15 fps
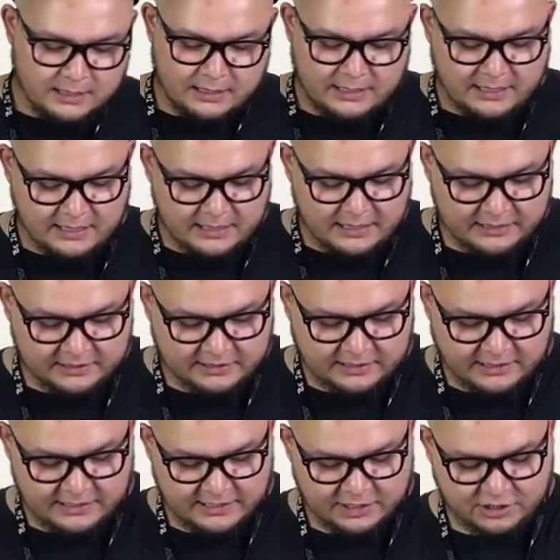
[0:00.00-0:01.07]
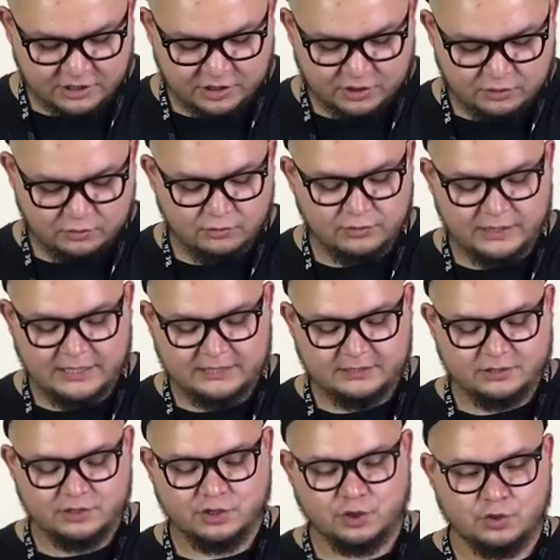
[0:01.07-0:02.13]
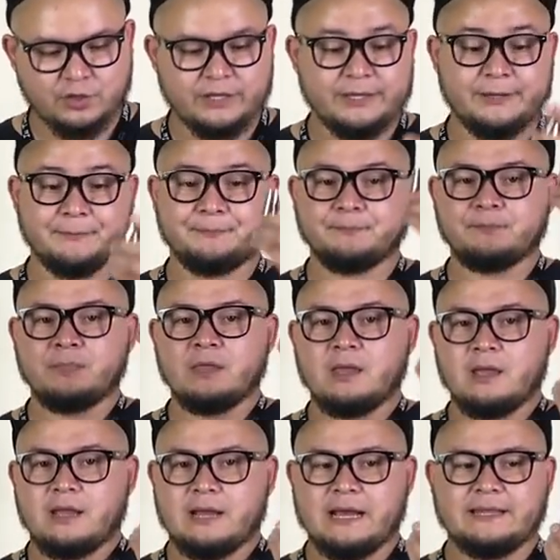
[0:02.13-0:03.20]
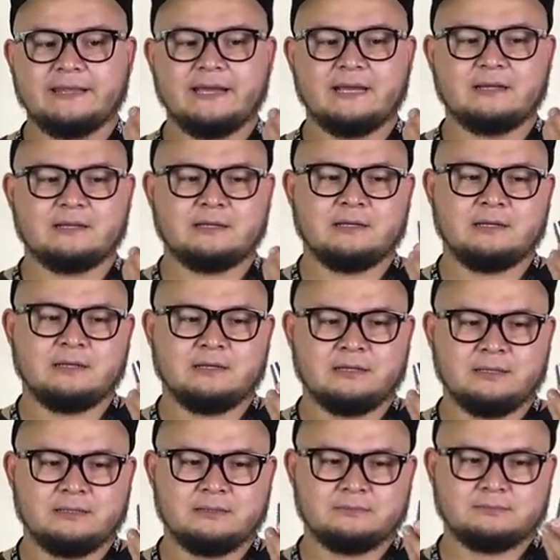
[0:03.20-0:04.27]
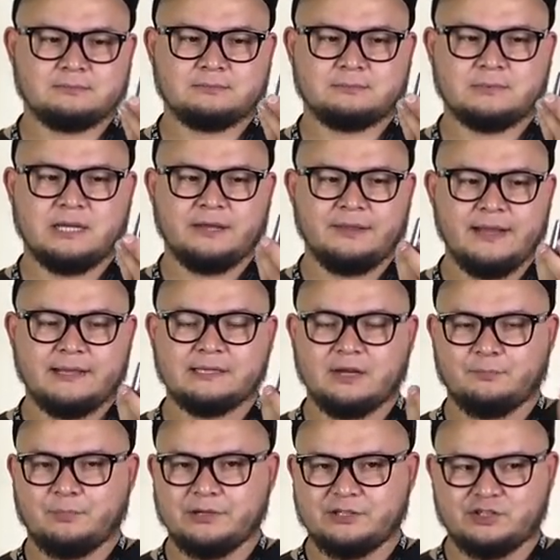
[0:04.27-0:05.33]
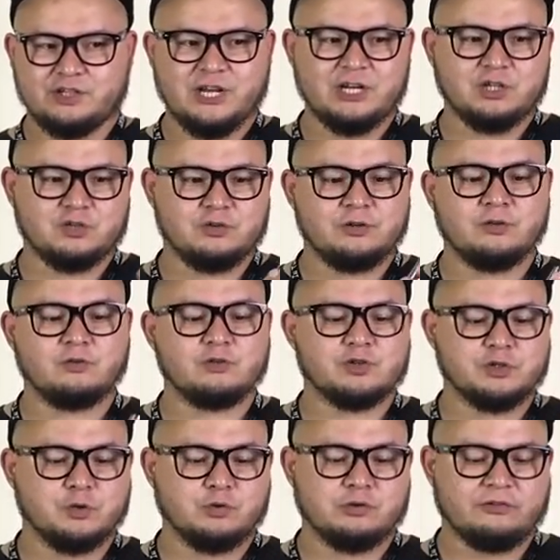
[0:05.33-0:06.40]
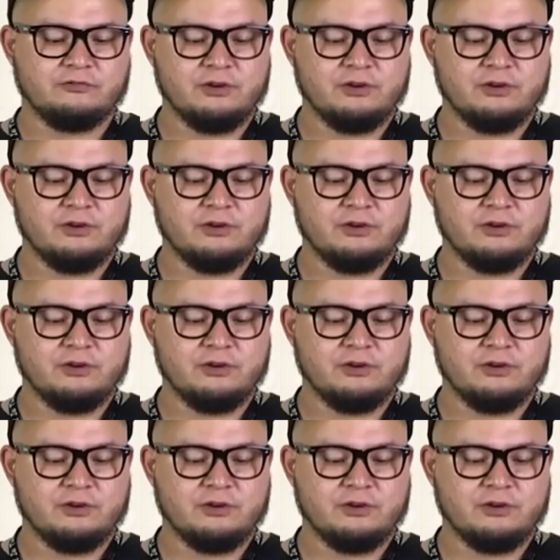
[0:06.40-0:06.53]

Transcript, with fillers: И есть, конечно же, у нас еще и коннек, э, коннектор под чашку, и он очень круто